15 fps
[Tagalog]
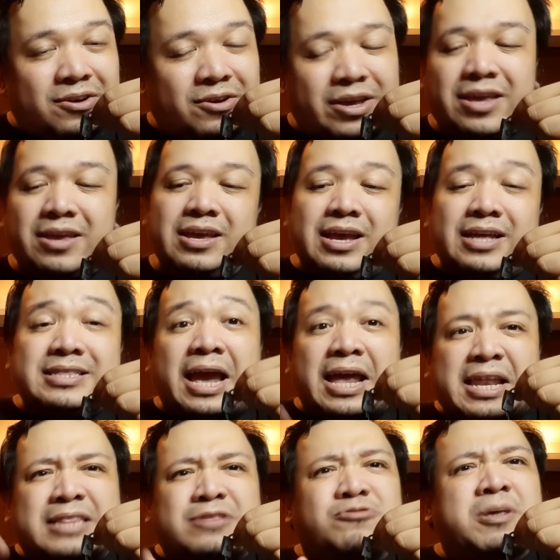Okay? Dahil
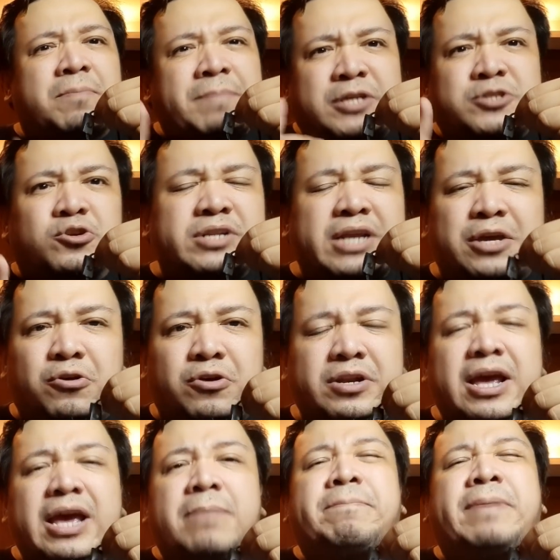lang doon sa picture na
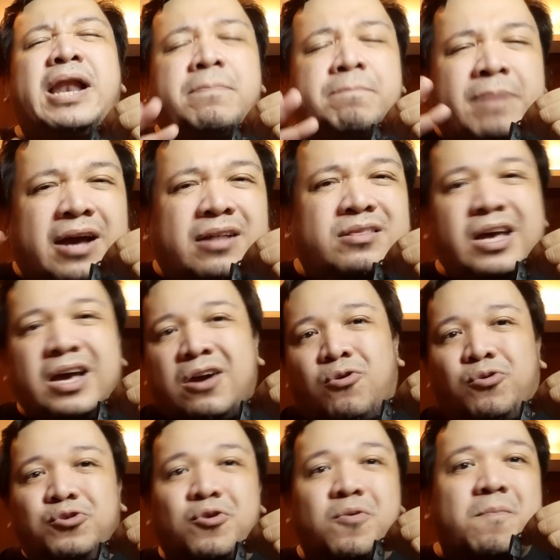yon, palpak
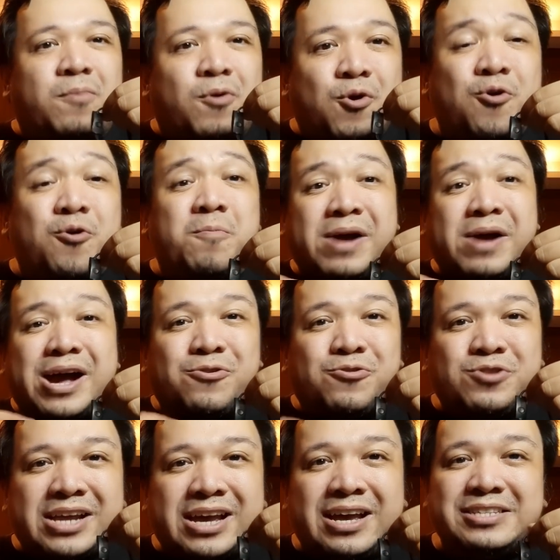daw yung buong
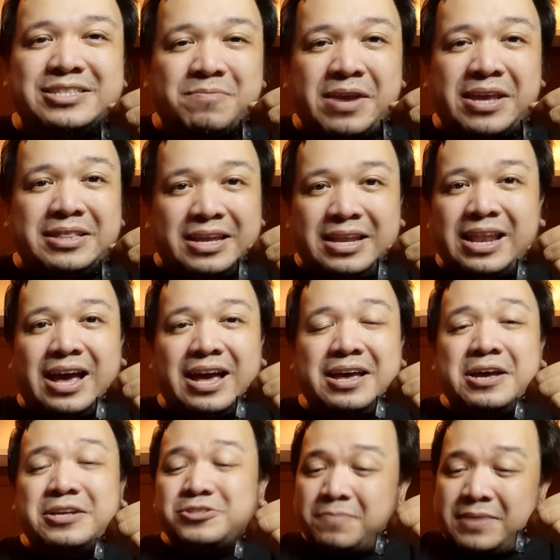bakunahan sa Maynila.
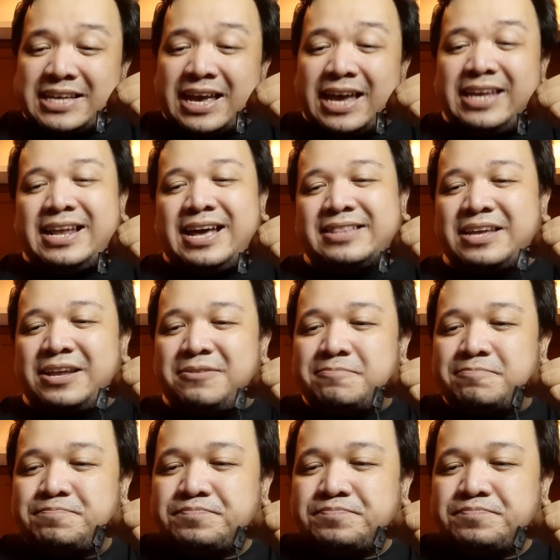So basahin natin.